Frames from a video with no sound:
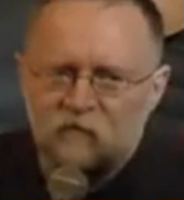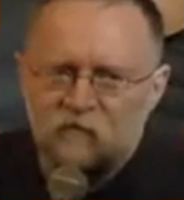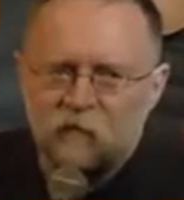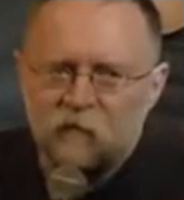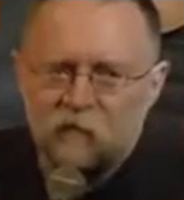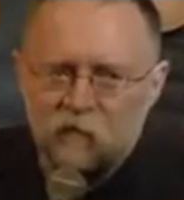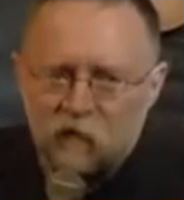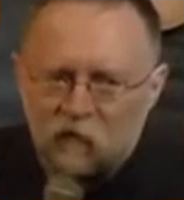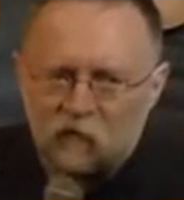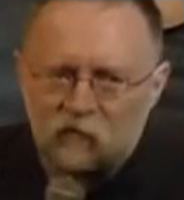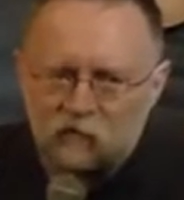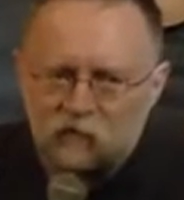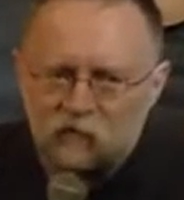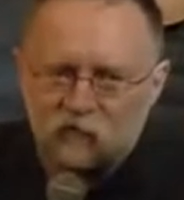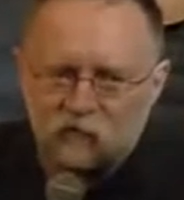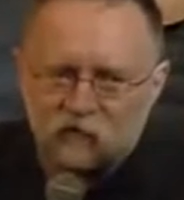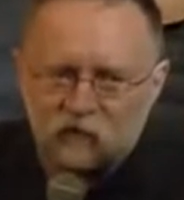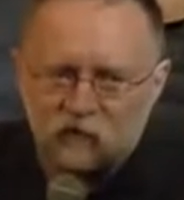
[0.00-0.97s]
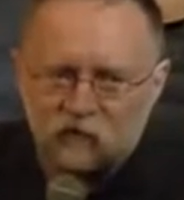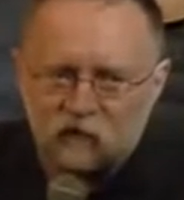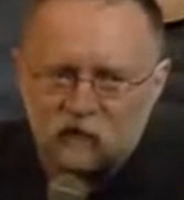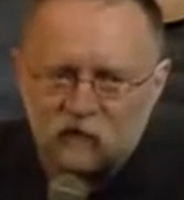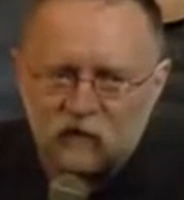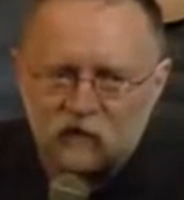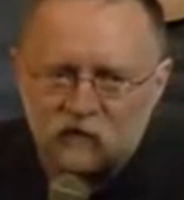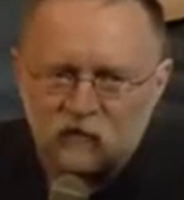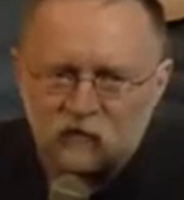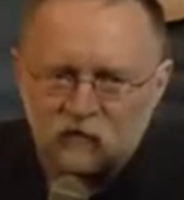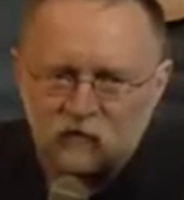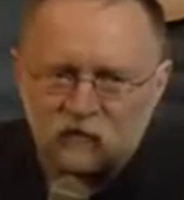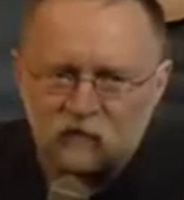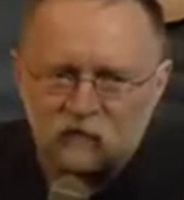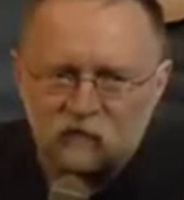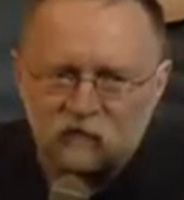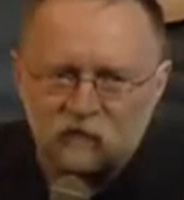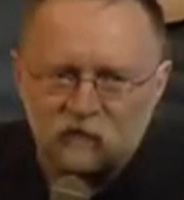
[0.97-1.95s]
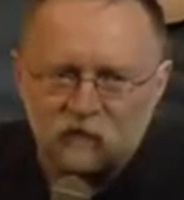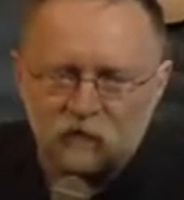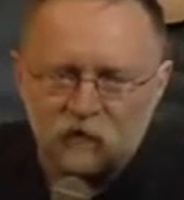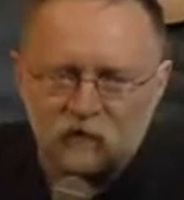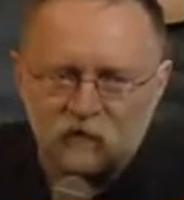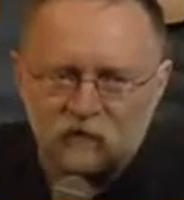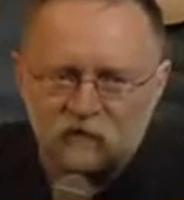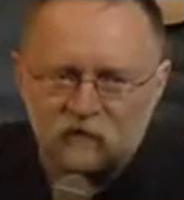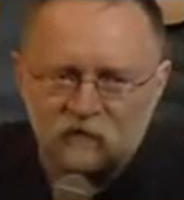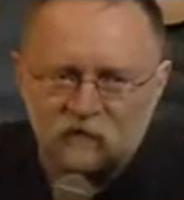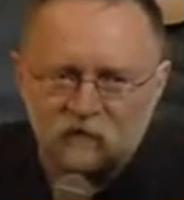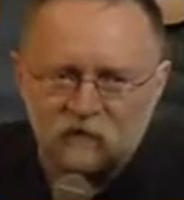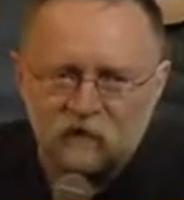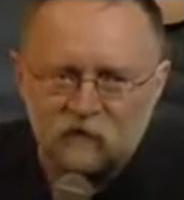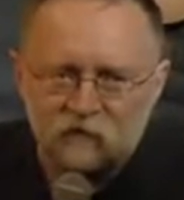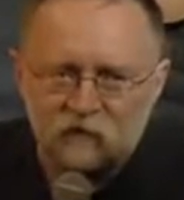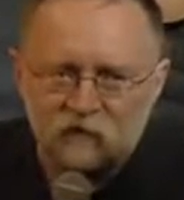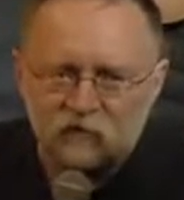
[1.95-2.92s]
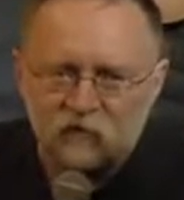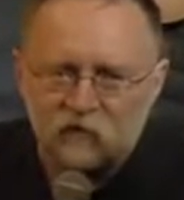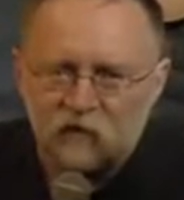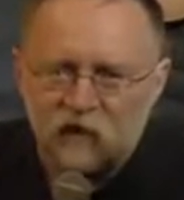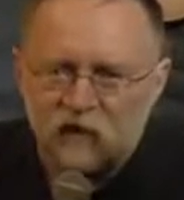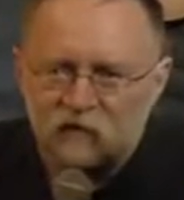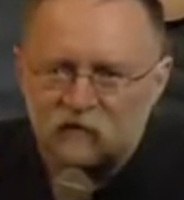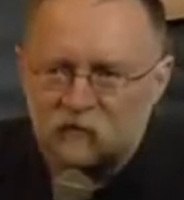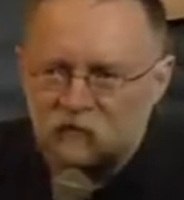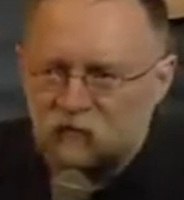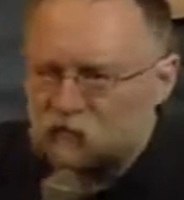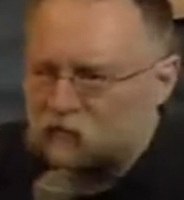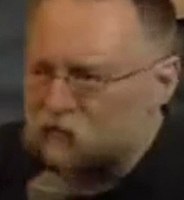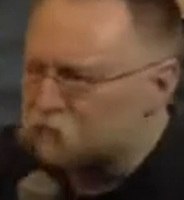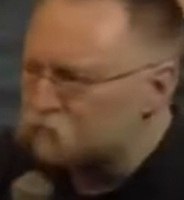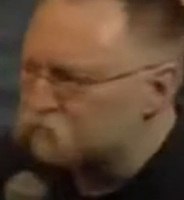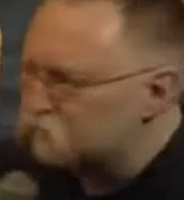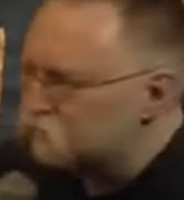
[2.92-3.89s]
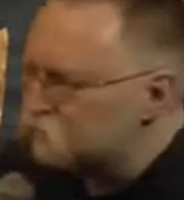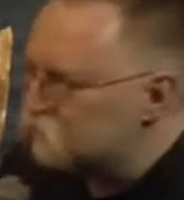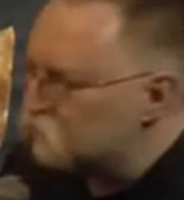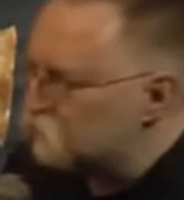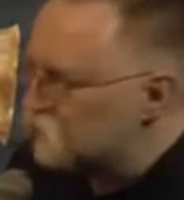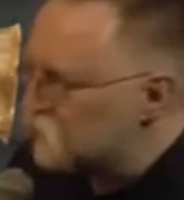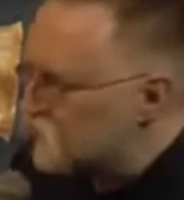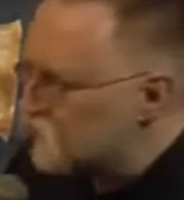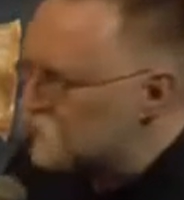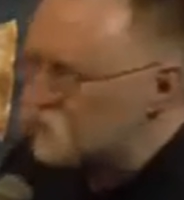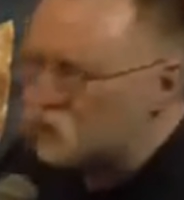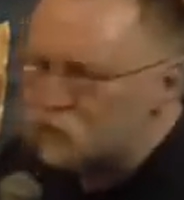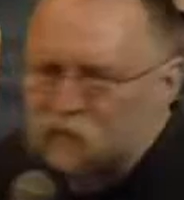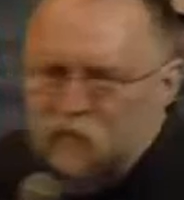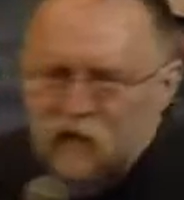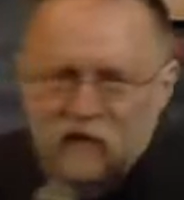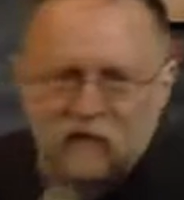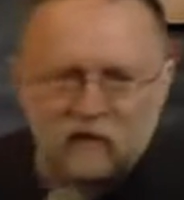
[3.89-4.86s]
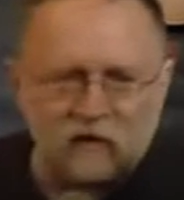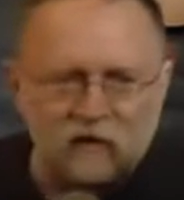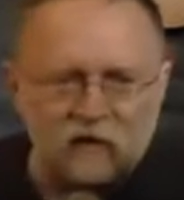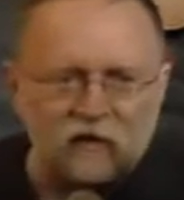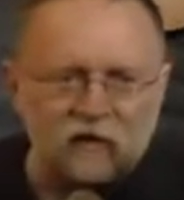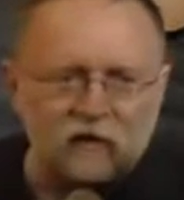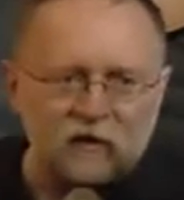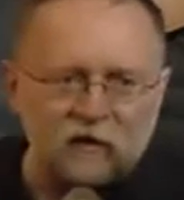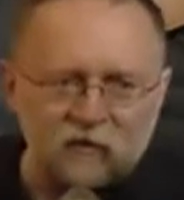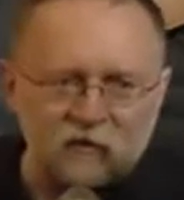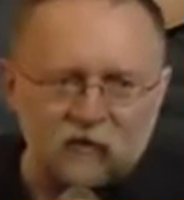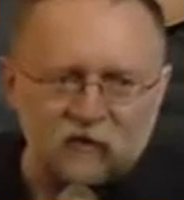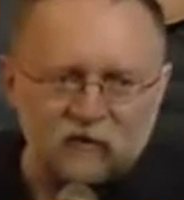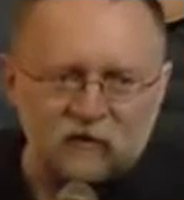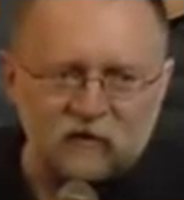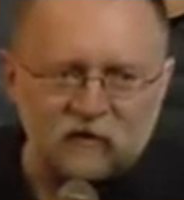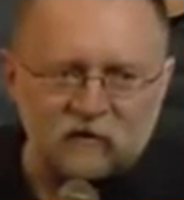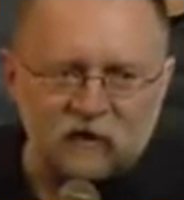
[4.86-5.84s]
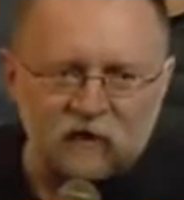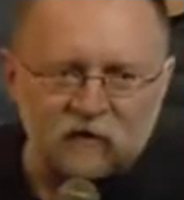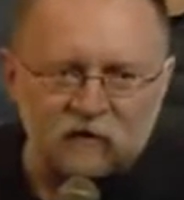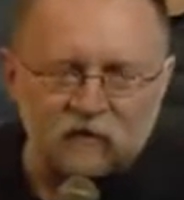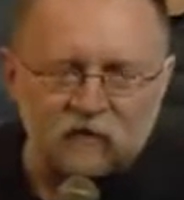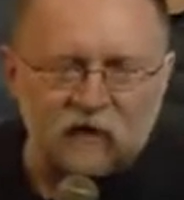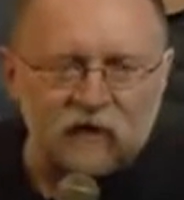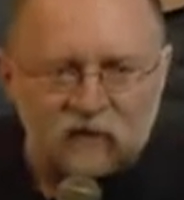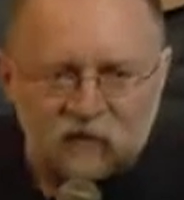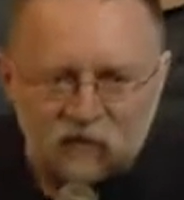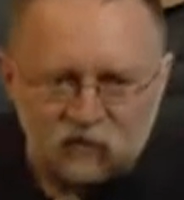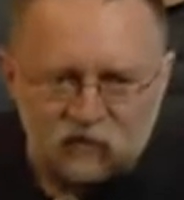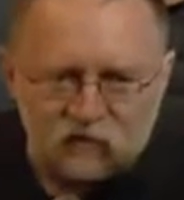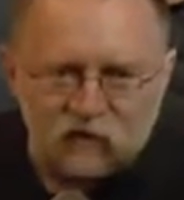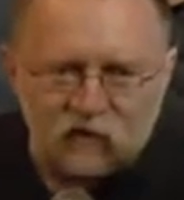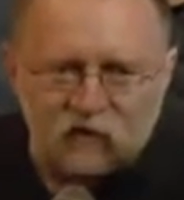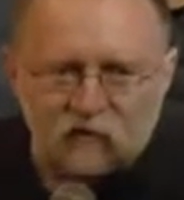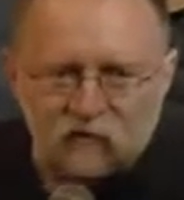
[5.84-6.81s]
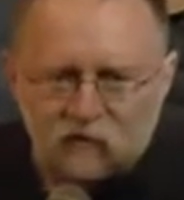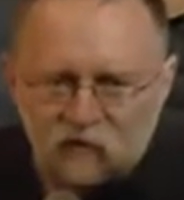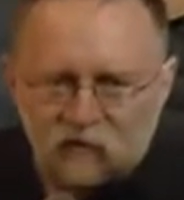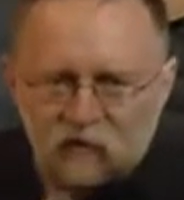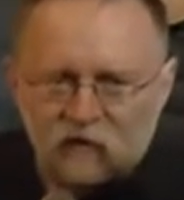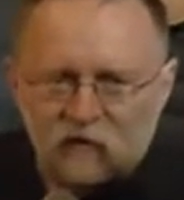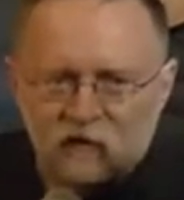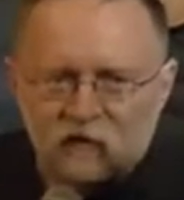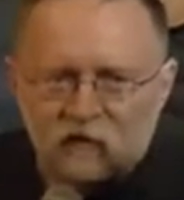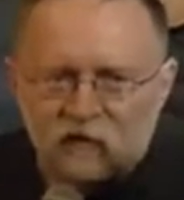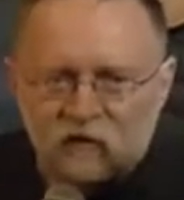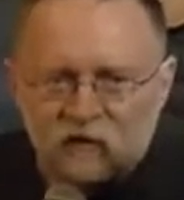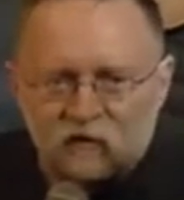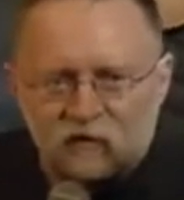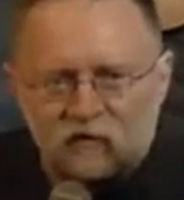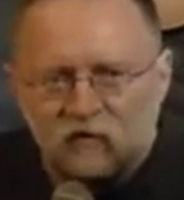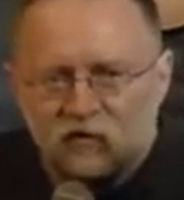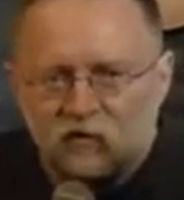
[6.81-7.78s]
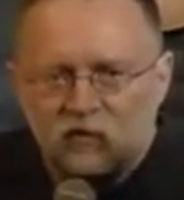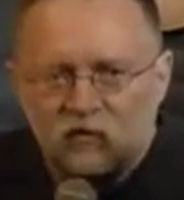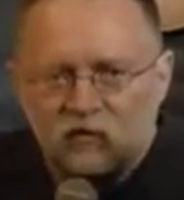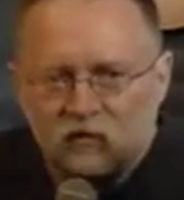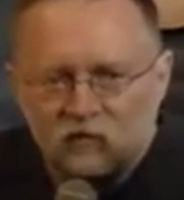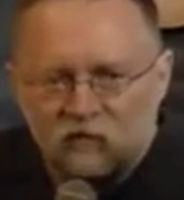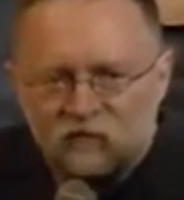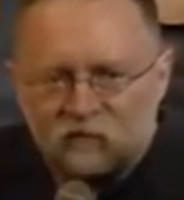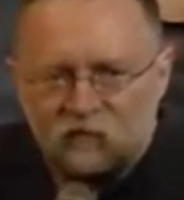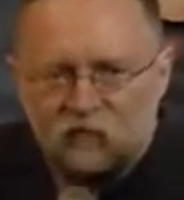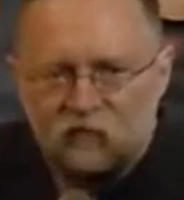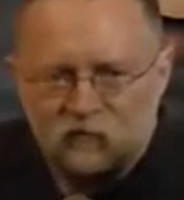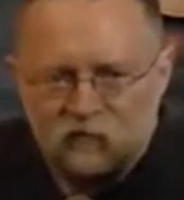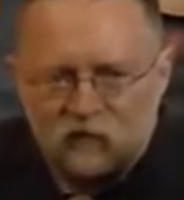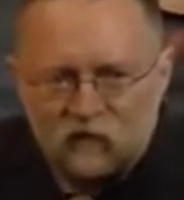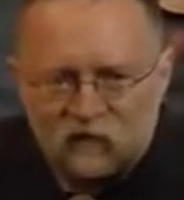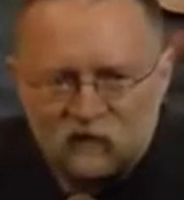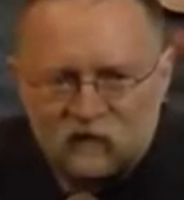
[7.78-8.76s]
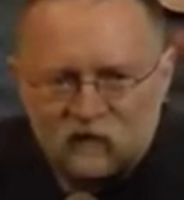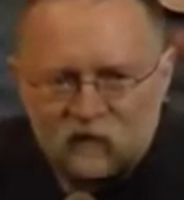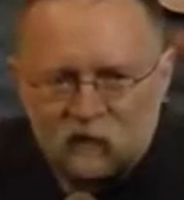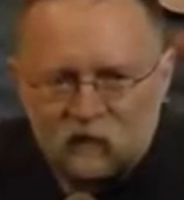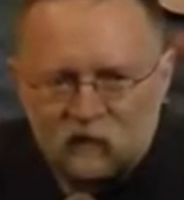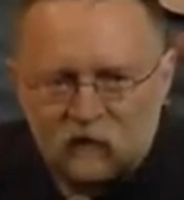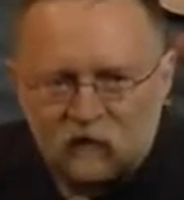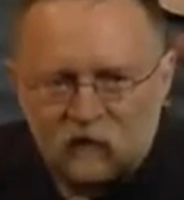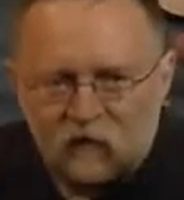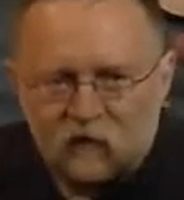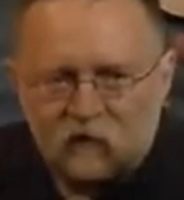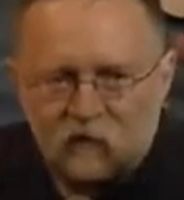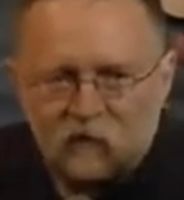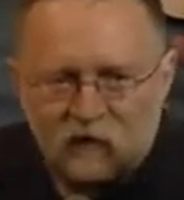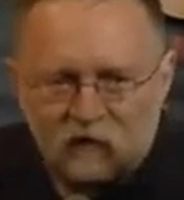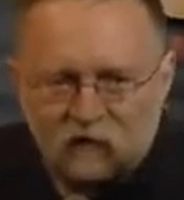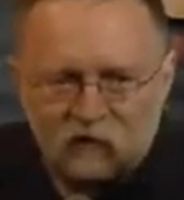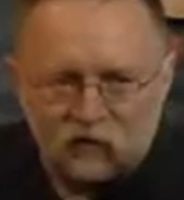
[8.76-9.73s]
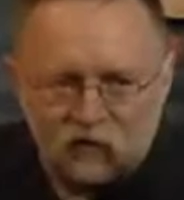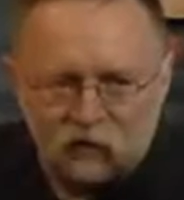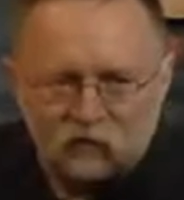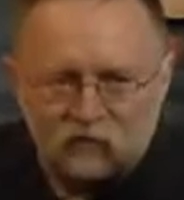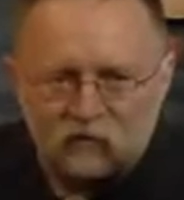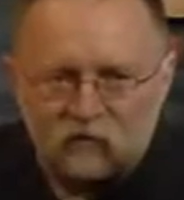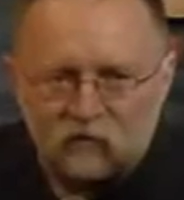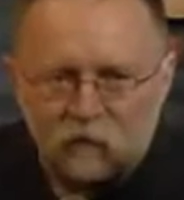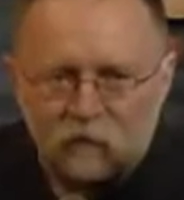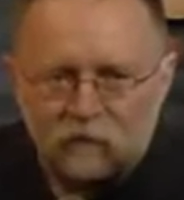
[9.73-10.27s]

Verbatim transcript: poglądów katolików polskich w wieku XVIII, którzy nie cierpieli protestantów. Ale co z tego, kiedy współżyli z nimi i to bardzo dobrze.